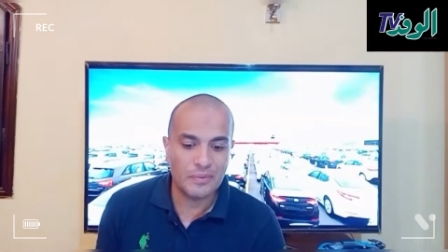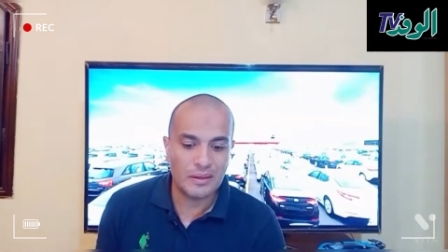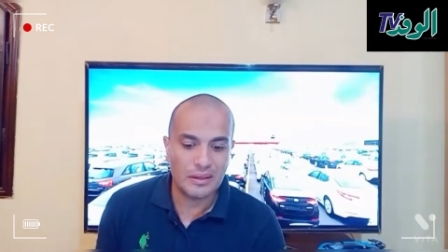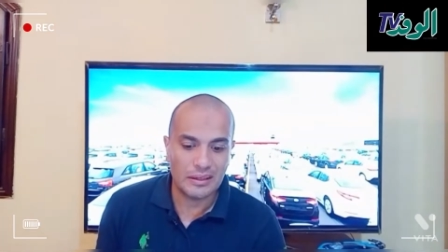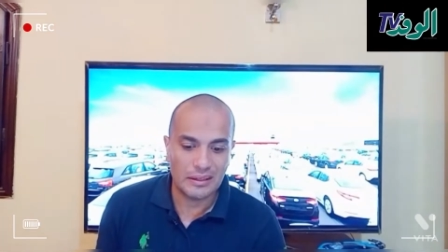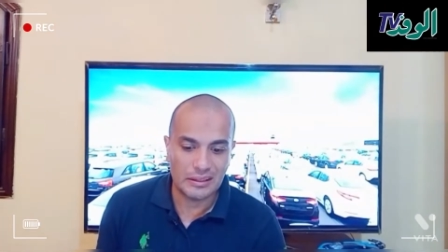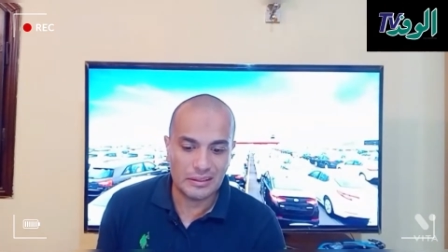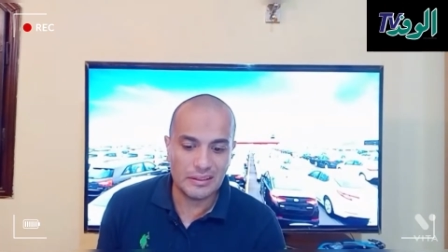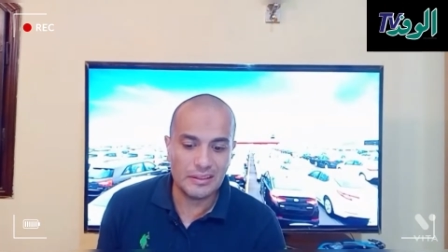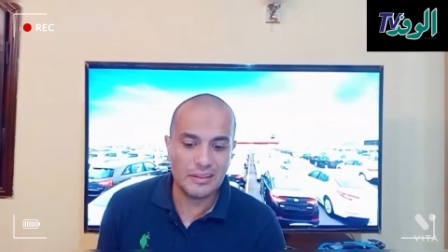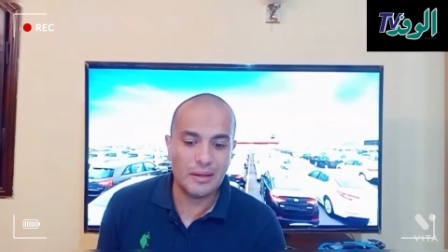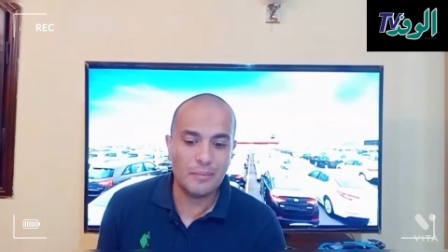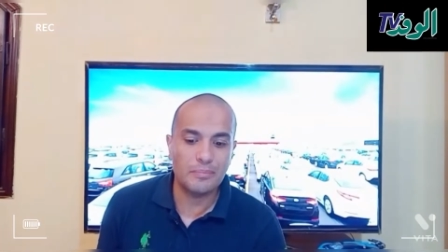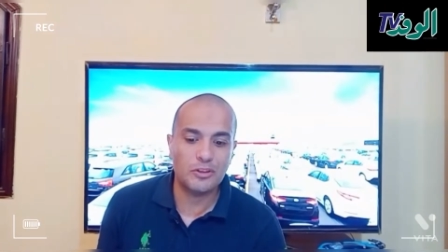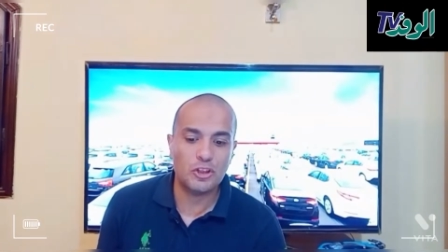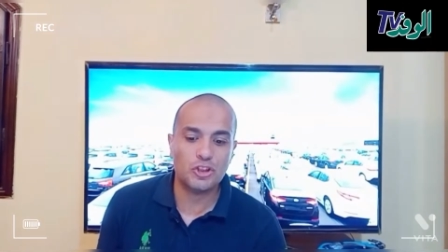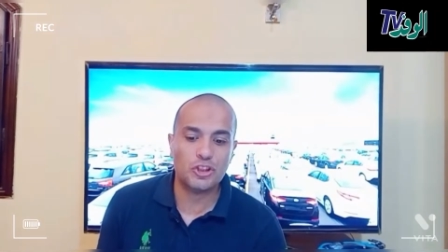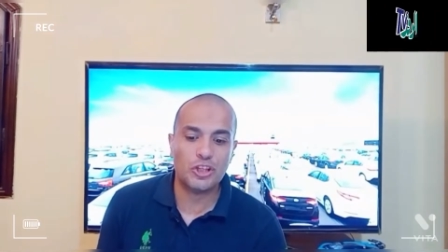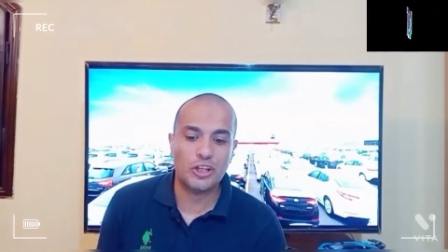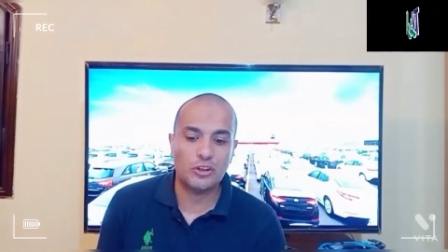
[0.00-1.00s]
جديده
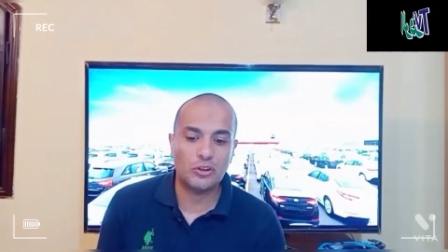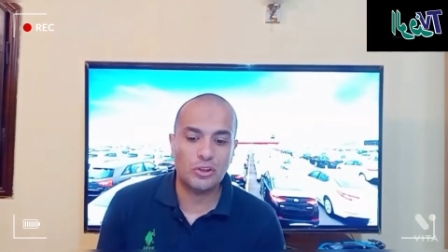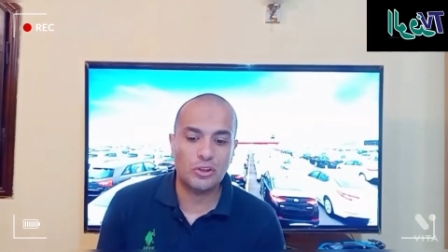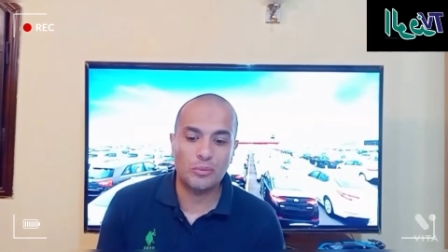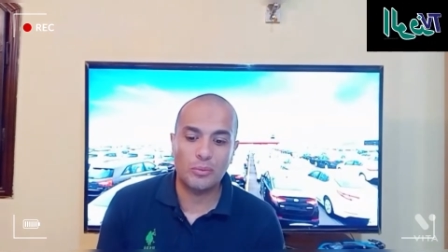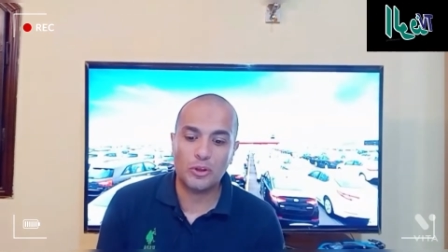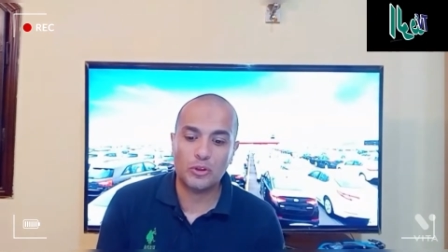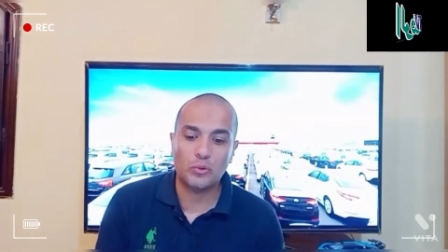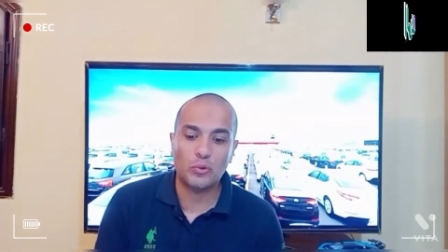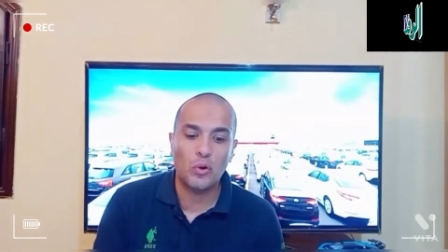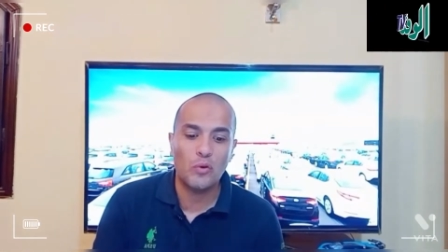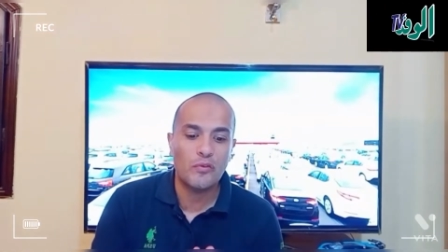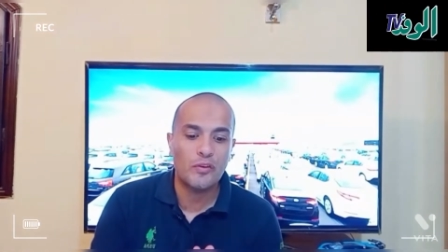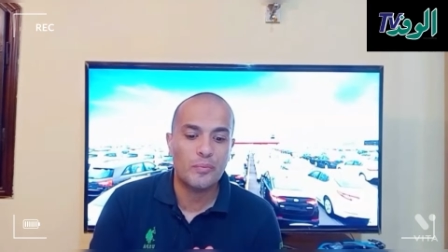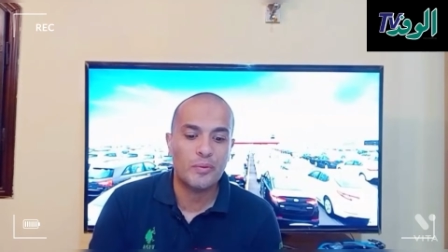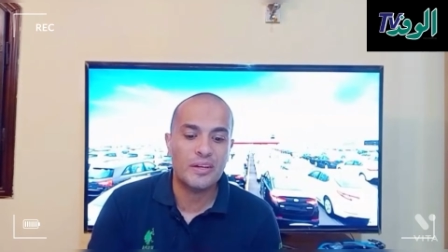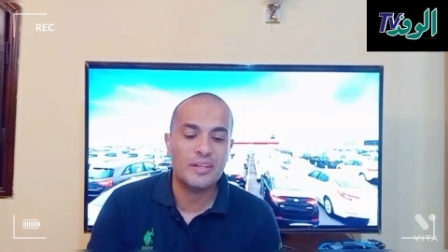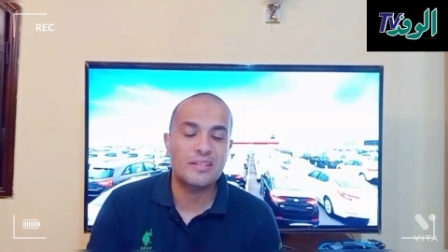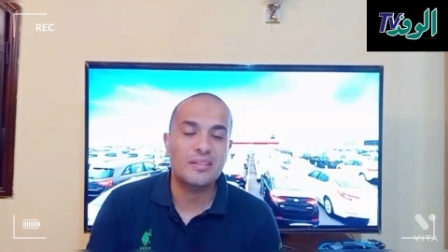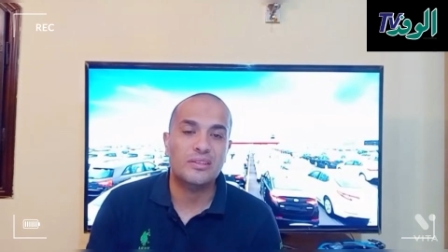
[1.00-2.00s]
بتشهد برضه اوفر
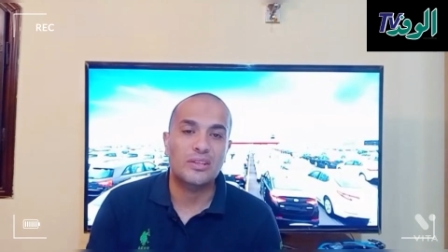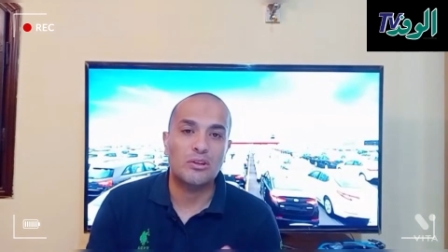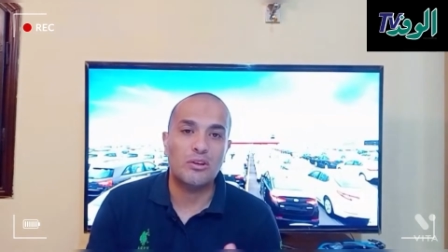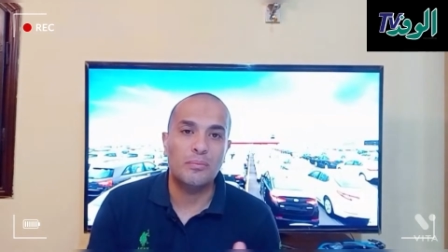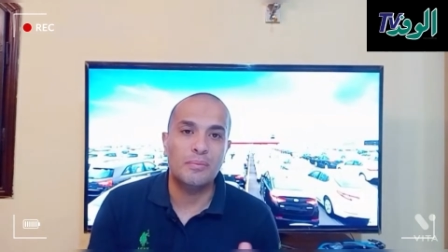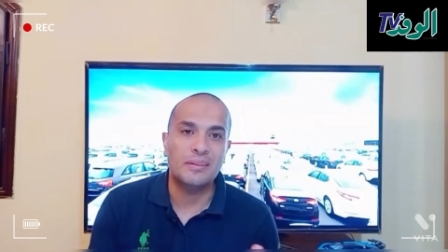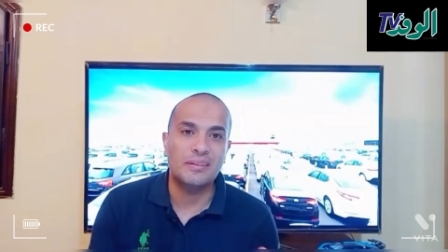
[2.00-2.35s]
برايس يتراوح من